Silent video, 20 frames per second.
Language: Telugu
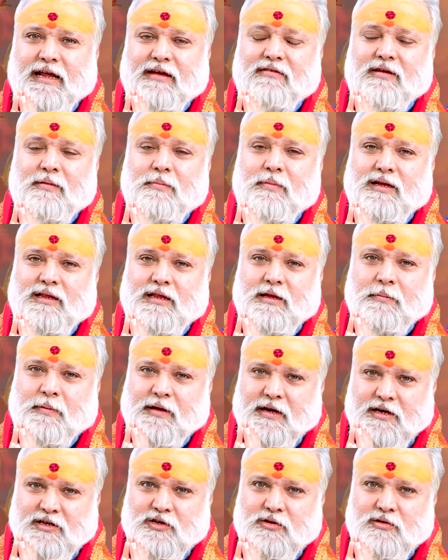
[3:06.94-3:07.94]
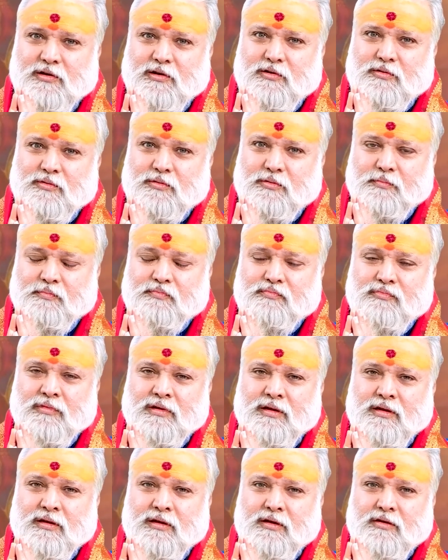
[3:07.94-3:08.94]
టీవీ భక్తి ప్రేక్షకులకు
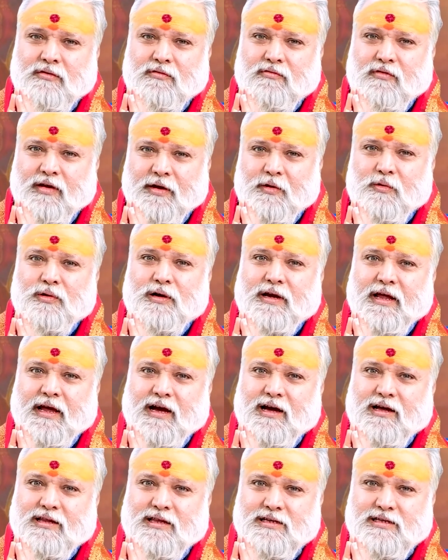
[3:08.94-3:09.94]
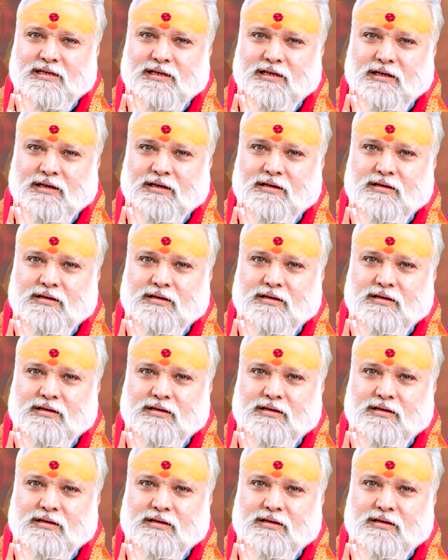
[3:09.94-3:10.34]
వైకుంఠ ఏకాదశి